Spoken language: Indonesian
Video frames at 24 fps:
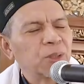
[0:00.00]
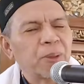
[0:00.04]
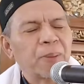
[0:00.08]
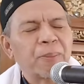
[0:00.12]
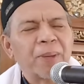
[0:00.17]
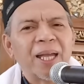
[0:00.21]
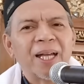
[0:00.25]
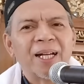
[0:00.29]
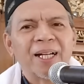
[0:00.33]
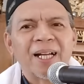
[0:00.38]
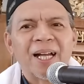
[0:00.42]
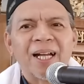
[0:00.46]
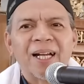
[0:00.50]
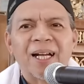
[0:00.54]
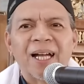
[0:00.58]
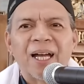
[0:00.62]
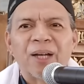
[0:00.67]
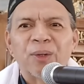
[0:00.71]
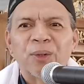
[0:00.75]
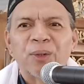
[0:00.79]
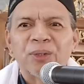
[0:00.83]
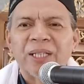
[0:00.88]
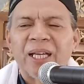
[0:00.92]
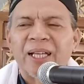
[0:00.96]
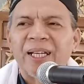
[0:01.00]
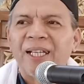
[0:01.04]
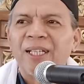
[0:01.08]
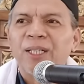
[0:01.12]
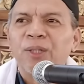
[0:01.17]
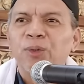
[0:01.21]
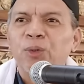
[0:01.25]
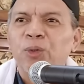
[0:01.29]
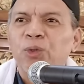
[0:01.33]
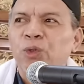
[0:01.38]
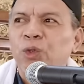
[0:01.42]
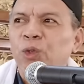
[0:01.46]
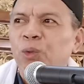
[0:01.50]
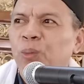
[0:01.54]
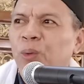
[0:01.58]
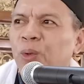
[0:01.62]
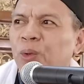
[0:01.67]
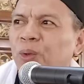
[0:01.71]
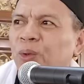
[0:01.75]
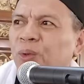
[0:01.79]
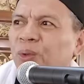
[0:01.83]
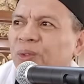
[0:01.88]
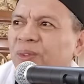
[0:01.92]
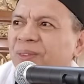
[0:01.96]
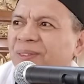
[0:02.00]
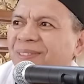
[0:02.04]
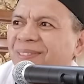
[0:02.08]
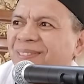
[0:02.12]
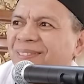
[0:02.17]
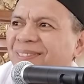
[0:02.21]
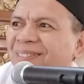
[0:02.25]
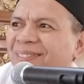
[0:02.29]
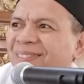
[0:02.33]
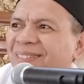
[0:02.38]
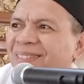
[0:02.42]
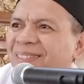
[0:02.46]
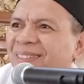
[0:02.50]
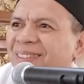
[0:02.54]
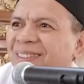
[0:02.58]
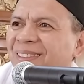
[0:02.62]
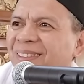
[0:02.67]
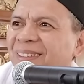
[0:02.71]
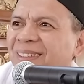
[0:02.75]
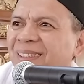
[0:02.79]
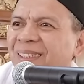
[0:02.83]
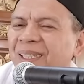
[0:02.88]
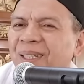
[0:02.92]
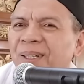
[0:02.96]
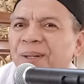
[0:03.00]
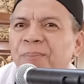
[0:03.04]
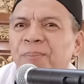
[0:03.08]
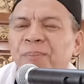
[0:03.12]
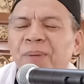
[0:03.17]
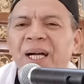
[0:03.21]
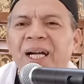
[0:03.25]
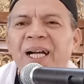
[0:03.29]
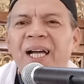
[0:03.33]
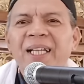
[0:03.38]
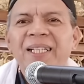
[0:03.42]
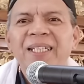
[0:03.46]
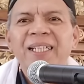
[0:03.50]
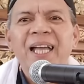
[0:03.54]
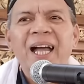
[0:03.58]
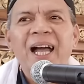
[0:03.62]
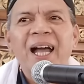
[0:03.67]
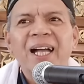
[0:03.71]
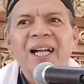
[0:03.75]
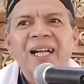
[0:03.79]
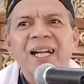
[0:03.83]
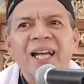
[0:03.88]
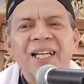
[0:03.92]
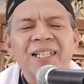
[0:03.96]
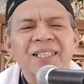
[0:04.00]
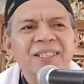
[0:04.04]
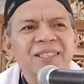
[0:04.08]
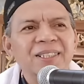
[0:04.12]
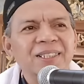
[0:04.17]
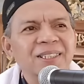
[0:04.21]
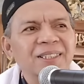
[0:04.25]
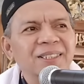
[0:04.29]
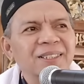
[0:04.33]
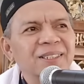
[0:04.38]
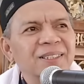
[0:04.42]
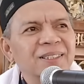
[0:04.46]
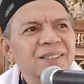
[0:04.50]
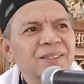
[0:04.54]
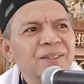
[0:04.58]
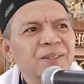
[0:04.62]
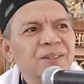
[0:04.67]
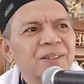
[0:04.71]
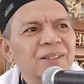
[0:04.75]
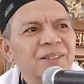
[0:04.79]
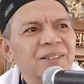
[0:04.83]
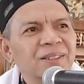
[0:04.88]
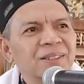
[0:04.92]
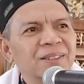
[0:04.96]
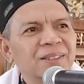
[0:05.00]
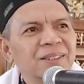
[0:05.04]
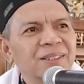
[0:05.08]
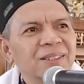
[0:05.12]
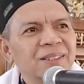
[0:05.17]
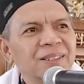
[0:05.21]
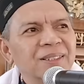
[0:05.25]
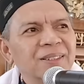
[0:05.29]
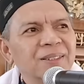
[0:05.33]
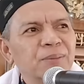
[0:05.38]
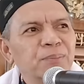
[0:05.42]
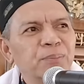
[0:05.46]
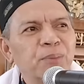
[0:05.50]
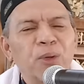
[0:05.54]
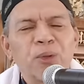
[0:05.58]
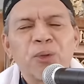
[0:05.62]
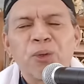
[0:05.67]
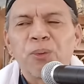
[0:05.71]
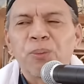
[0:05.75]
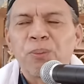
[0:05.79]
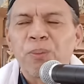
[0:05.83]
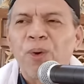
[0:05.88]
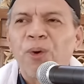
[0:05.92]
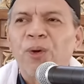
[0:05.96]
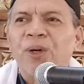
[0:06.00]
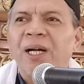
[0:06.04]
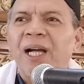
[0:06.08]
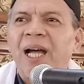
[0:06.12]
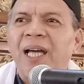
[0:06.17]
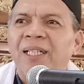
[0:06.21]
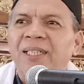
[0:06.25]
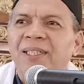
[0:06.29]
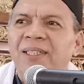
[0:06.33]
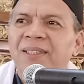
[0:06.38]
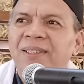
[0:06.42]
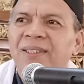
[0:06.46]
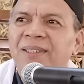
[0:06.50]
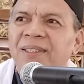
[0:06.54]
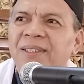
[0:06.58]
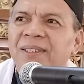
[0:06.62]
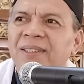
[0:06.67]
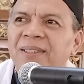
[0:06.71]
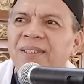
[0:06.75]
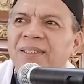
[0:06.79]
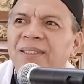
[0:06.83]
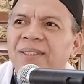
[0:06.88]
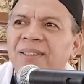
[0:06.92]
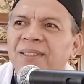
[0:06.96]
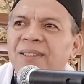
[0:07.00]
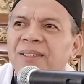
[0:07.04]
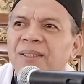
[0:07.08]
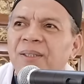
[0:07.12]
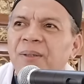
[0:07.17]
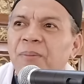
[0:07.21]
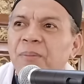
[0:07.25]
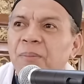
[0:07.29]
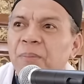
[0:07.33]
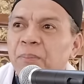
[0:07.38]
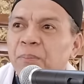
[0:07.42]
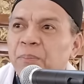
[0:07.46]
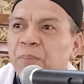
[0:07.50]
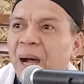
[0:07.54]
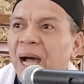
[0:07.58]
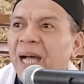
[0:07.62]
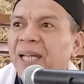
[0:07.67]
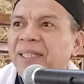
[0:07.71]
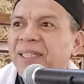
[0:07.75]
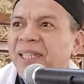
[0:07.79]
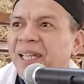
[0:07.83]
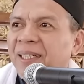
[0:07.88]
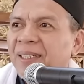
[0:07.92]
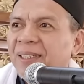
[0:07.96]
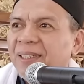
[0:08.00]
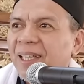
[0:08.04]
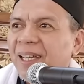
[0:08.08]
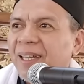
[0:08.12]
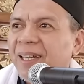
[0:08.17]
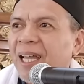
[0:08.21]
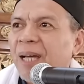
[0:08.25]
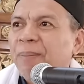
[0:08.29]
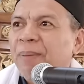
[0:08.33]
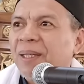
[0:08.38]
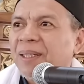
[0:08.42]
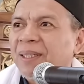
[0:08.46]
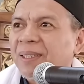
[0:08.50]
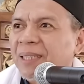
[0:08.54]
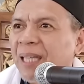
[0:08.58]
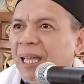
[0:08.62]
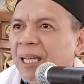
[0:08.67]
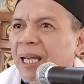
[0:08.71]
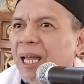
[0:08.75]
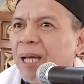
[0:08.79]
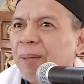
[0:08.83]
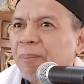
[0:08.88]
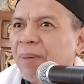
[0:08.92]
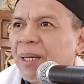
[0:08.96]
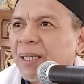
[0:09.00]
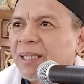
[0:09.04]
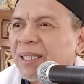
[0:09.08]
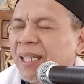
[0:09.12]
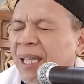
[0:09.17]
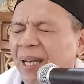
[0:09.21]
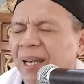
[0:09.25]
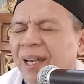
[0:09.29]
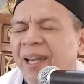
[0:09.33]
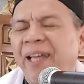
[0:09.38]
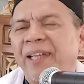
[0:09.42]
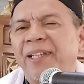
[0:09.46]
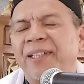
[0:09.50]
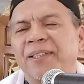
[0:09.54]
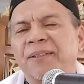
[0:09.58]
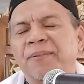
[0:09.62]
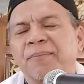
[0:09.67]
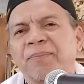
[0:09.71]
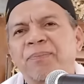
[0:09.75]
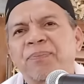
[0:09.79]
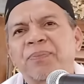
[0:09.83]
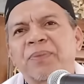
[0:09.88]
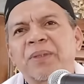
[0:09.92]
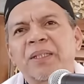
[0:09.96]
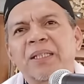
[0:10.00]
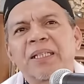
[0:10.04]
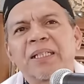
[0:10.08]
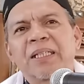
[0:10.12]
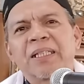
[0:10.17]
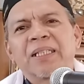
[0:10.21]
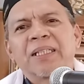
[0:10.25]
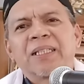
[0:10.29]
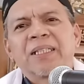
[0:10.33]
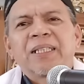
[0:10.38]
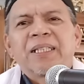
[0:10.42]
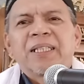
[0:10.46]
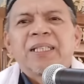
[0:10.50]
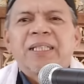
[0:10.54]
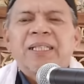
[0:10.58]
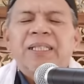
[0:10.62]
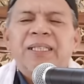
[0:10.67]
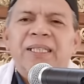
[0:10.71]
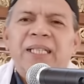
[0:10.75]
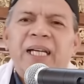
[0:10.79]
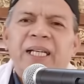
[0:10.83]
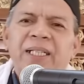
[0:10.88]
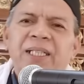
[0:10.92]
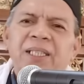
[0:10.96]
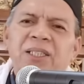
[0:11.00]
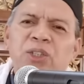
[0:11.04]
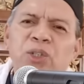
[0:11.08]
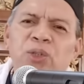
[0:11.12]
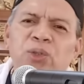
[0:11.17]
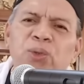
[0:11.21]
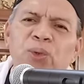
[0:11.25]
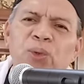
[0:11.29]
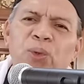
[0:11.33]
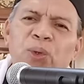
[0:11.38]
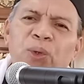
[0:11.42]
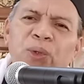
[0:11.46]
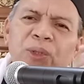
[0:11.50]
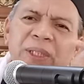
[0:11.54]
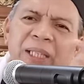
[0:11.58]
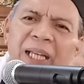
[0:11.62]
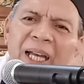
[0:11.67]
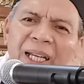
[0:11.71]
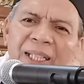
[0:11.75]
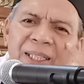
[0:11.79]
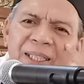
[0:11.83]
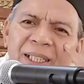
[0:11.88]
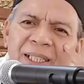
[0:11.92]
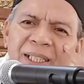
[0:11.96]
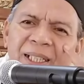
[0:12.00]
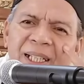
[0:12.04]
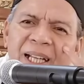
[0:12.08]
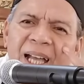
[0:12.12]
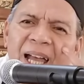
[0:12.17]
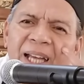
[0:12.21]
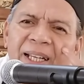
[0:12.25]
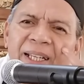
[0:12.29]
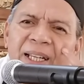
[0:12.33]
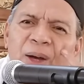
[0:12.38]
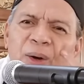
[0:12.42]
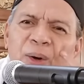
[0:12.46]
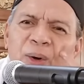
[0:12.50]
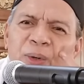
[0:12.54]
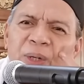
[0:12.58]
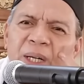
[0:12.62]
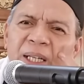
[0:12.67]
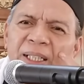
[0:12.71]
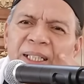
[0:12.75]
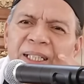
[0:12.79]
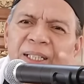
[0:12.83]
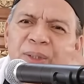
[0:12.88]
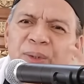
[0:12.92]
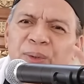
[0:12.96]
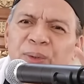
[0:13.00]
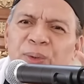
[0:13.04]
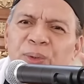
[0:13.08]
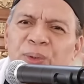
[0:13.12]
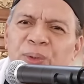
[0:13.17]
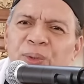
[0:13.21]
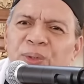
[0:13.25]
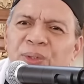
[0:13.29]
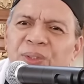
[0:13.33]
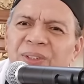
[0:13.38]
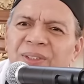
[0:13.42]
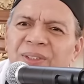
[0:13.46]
coba bayangkan kalau tanah itu subur, maka dia akan menumbuhkan banyak tanaman-tanaman yang lain. Jadi sesungguhnya hadirin ada orang itu